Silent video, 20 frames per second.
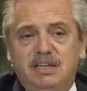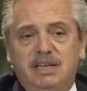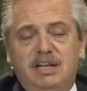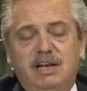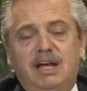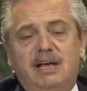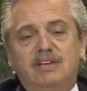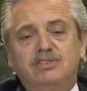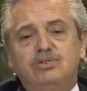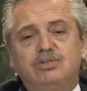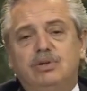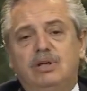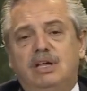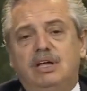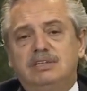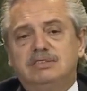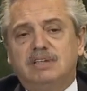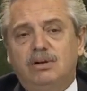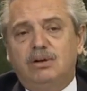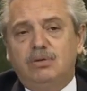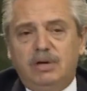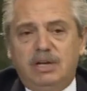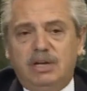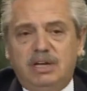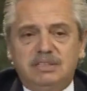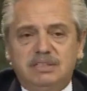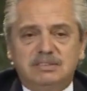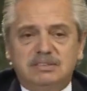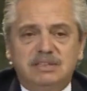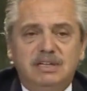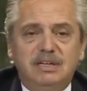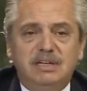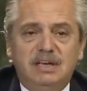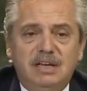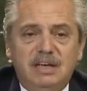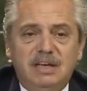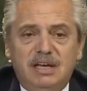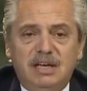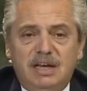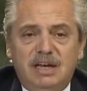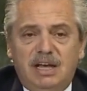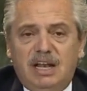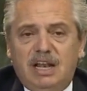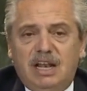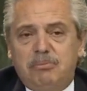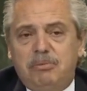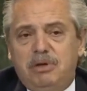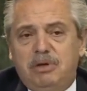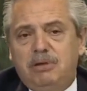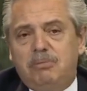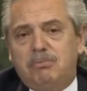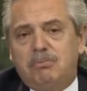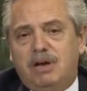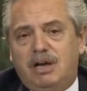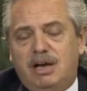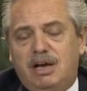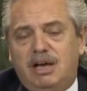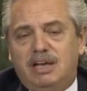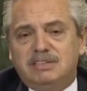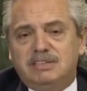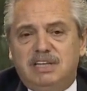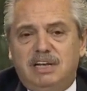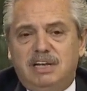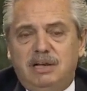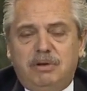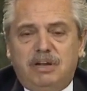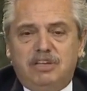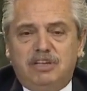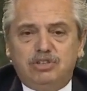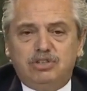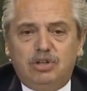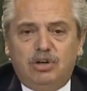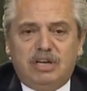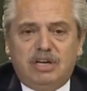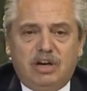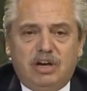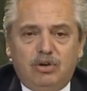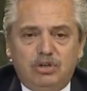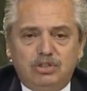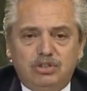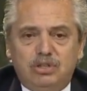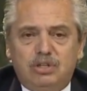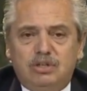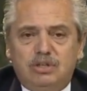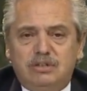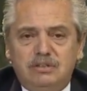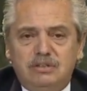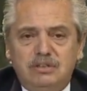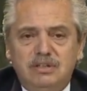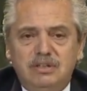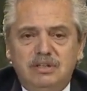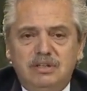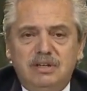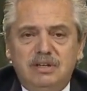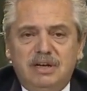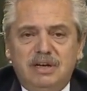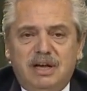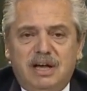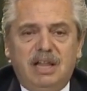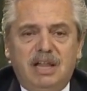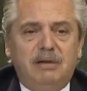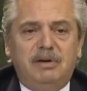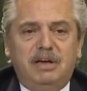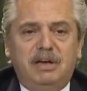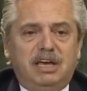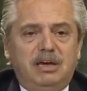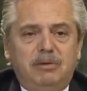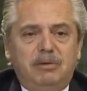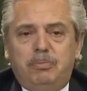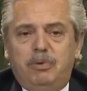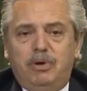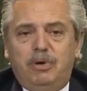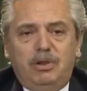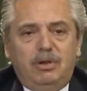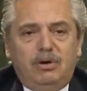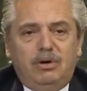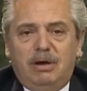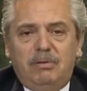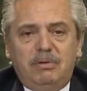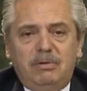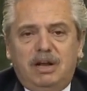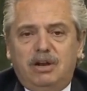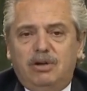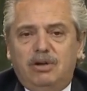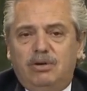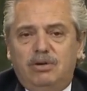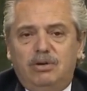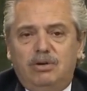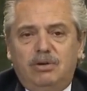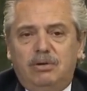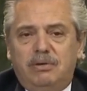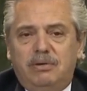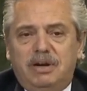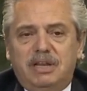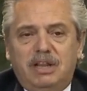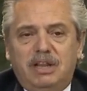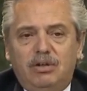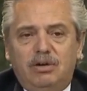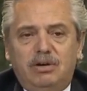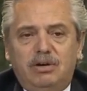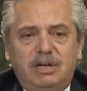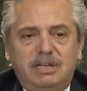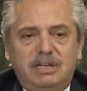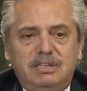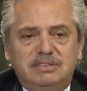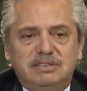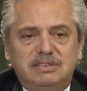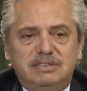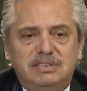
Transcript: de la ciudad de San Luis, es la misma celebración que hago yo cada vez que puedo hablar con los gobernadores